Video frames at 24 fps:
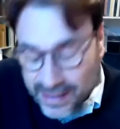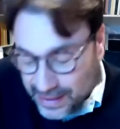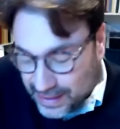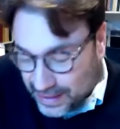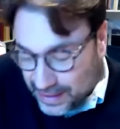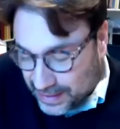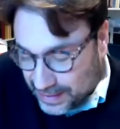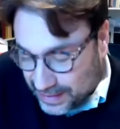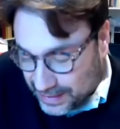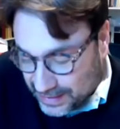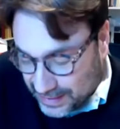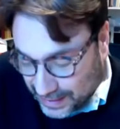
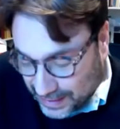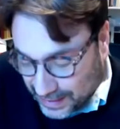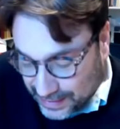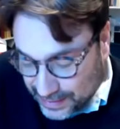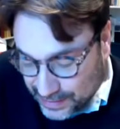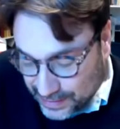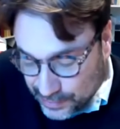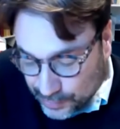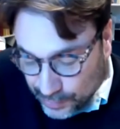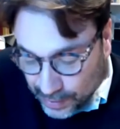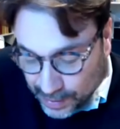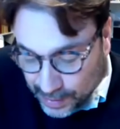Eh,
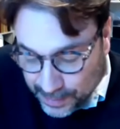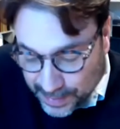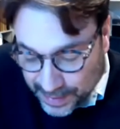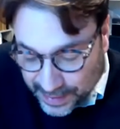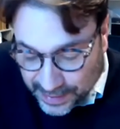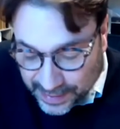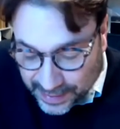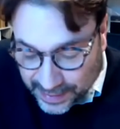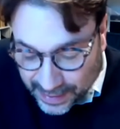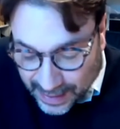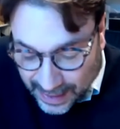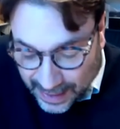
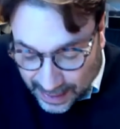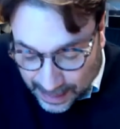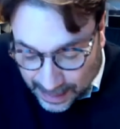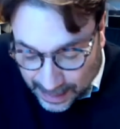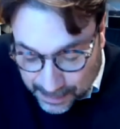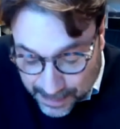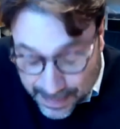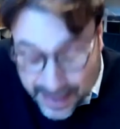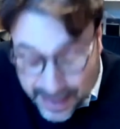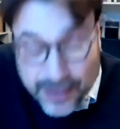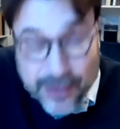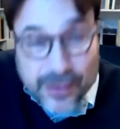tradizionalmente,
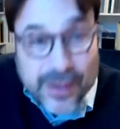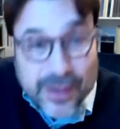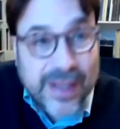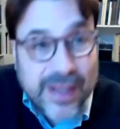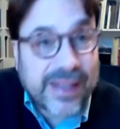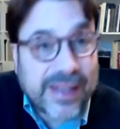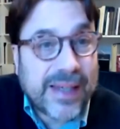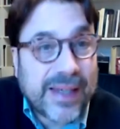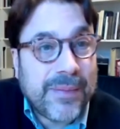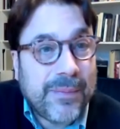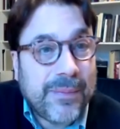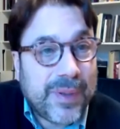almeno dai
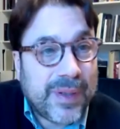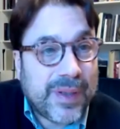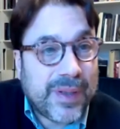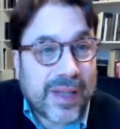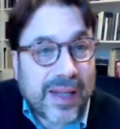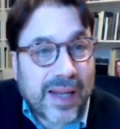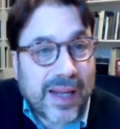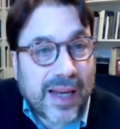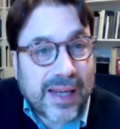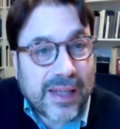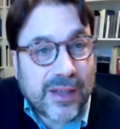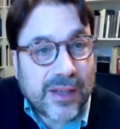tempi
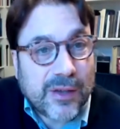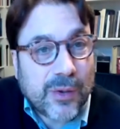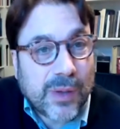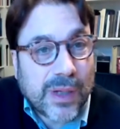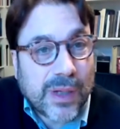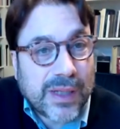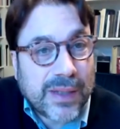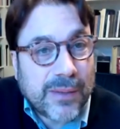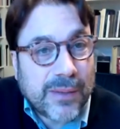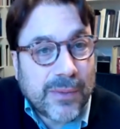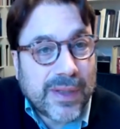della, lettura,